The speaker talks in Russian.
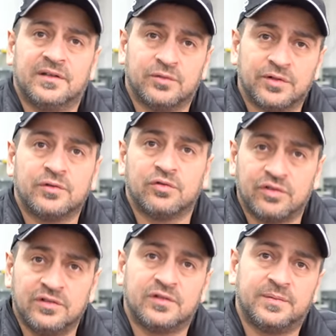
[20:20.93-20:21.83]
который
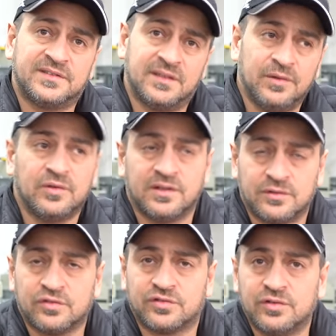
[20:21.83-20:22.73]
тоже идет под замену, но
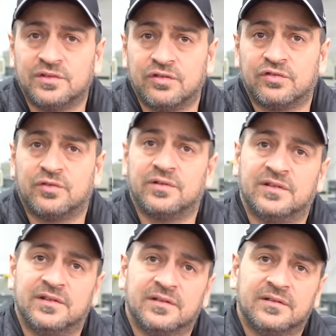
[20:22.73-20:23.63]
тоже стоит 1040
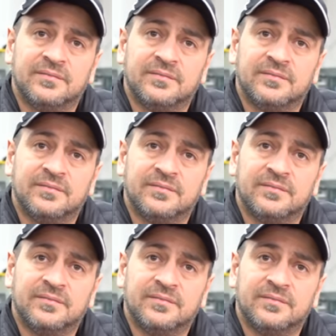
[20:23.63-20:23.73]
денег.